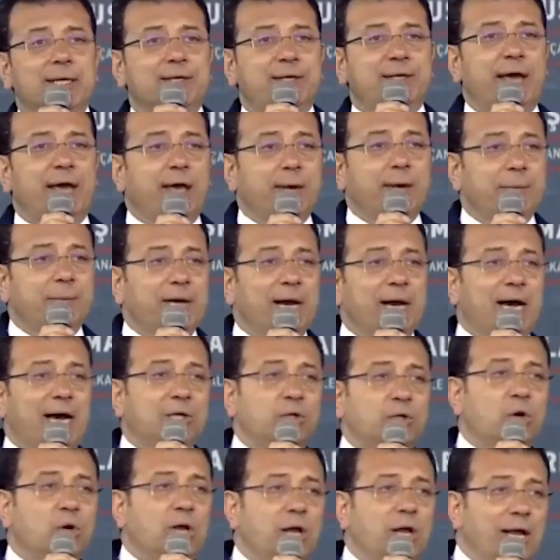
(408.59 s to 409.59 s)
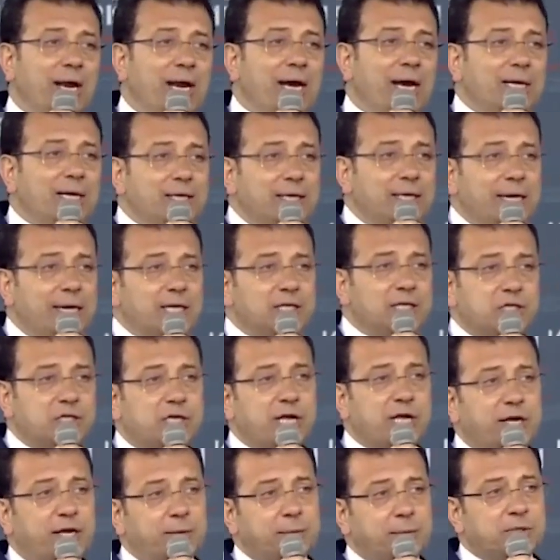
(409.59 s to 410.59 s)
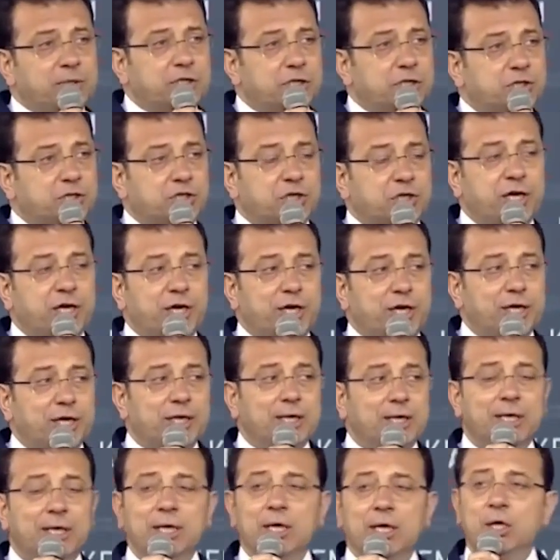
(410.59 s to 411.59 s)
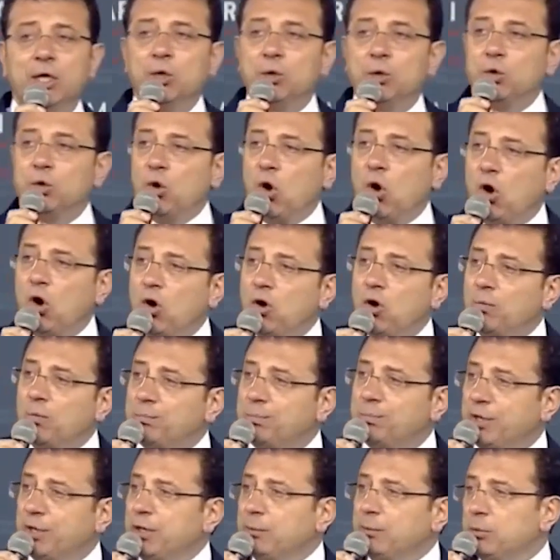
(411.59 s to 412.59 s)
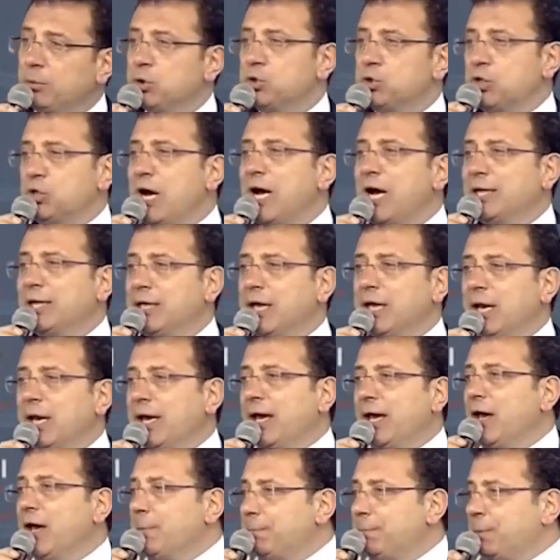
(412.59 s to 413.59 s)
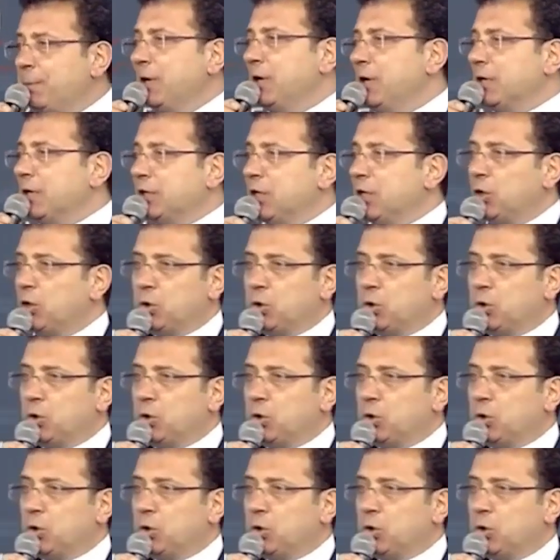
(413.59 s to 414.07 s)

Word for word: teminat olan gençlerimiz için yoğun bir mücadeleye hep birlikte